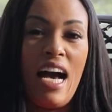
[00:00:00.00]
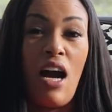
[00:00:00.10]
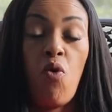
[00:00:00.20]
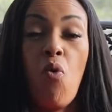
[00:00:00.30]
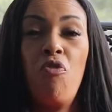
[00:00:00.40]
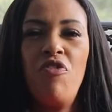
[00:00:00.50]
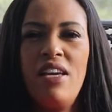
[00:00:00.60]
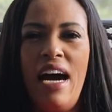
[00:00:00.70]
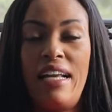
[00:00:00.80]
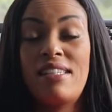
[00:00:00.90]
a
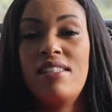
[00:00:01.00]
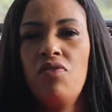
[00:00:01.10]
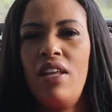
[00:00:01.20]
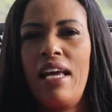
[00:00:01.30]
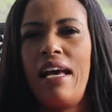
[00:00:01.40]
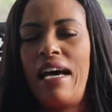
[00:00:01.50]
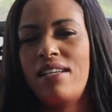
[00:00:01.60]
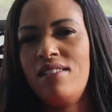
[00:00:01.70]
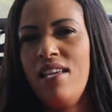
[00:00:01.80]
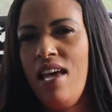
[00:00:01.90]
confiar, a se entregar, a
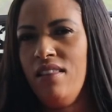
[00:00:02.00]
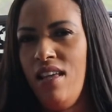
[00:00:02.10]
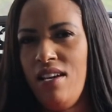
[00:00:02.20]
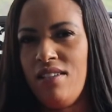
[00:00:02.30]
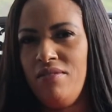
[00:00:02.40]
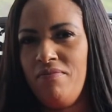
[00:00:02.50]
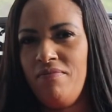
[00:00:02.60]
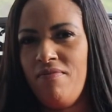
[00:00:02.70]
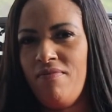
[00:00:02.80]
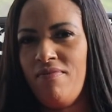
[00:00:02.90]
se render.
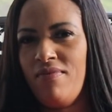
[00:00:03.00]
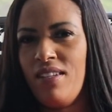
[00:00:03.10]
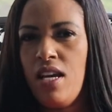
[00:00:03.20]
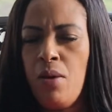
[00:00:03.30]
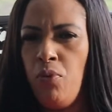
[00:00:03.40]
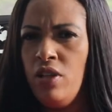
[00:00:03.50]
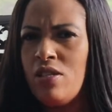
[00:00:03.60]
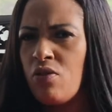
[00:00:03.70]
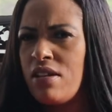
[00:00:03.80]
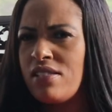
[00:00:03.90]
Por
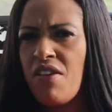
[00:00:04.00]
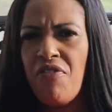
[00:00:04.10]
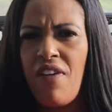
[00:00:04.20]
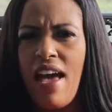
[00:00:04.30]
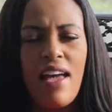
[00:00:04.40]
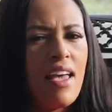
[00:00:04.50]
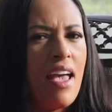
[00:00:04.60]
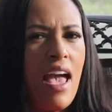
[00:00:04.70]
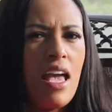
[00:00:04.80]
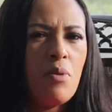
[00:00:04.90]
isso que sem fé
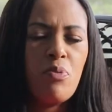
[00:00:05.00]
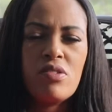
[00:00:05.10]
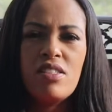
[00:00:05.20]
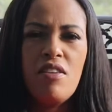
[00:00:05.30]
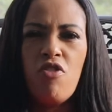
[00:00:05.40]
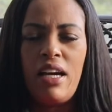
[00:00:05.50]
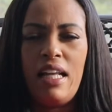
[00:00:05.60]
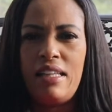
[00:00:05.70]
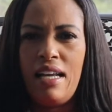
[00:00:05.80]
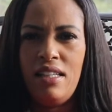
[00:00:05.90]
é impossível
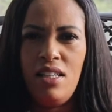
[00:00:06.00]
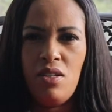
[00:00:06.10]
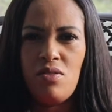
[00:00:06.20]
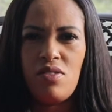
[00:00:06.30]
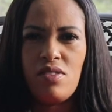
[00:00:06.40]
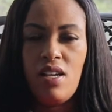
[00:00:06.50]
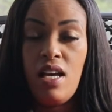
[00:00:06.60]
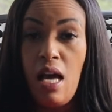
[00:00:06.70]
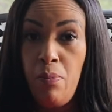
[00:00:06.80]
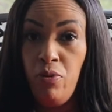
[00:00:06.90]
agradar a Deus.
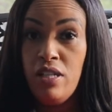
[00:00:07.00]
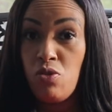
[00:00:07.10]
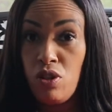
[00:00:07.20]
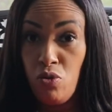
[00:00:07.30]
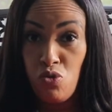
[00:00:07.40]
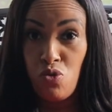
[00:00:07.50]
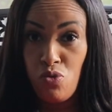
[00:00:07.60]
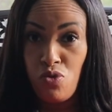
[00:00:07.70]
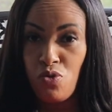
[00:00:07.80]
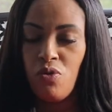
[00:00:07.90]
É por isso que o
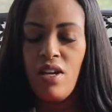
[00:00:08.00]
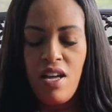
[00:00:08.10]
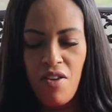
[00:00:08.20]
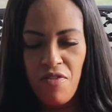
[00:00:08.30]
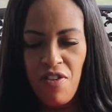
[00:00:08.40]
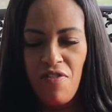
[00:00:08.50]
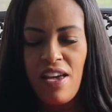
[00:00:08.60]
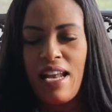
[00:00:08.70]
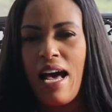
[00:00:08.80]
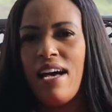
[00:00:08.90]
justo
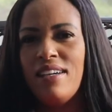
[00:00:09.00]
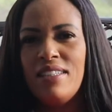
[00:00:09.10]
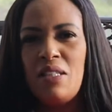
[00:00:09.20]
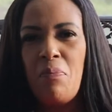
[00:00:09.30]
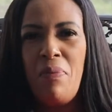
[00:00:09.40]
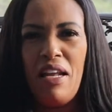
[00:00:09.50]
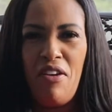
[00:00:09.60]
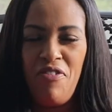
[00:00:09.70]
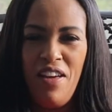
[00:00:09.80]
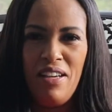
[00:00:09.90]
viverá pela
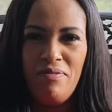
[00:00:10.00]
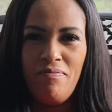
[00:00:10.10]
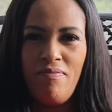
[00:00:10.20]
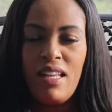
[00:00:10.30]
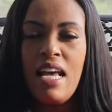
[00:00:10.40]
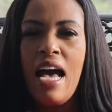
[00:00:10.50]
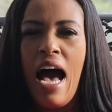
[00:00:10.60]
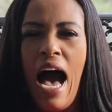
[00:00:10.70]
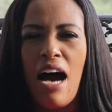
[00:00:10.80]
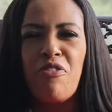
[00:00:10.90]
fé.
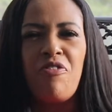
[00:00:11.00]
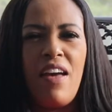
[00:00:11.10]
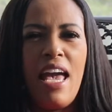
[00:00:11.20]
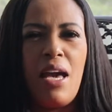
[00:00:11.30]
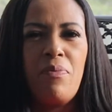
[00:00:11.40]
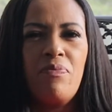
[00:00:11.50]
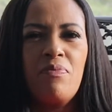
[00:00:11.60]
A fé,